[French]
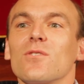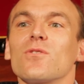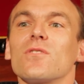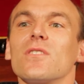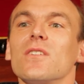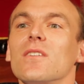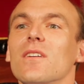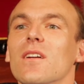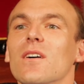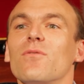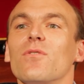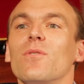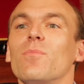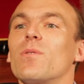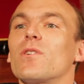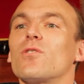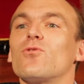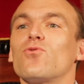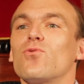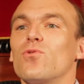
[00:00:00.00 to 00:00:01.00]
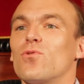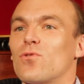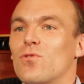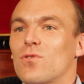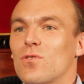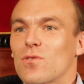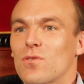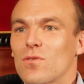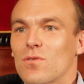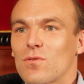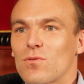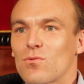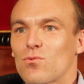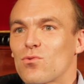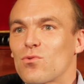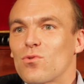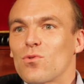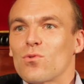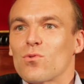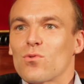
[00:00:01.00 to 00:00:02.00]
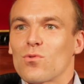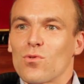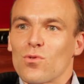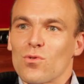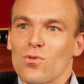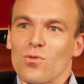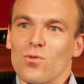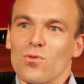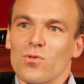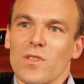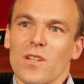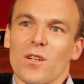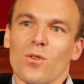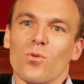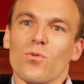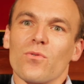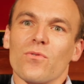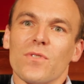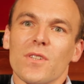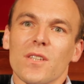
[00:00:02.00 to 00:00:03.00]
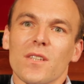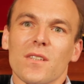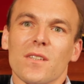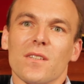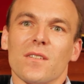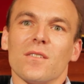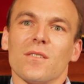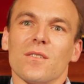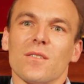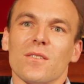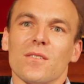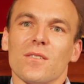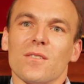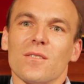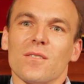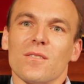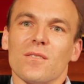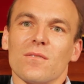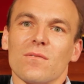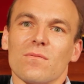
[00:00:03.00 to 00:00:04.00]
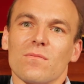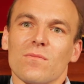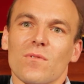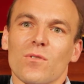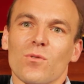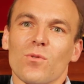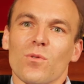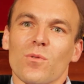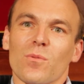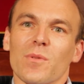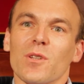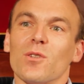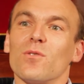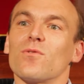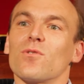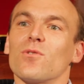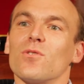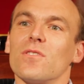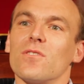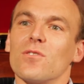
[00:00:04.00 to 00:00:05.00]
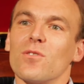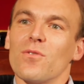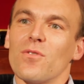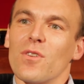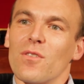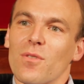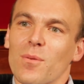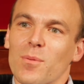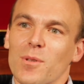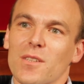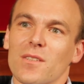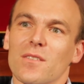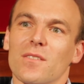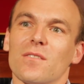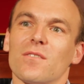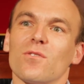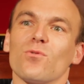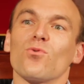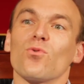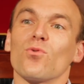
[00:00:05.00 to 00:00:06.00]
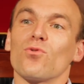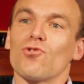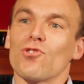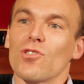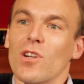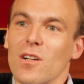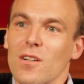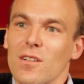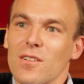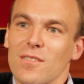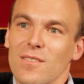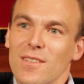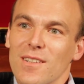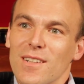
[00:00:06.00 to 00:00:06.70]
ancienne, elle a fait plein de choses tout au long de, sa longue vie. en 1919, elle fabriquait des essieux de chars.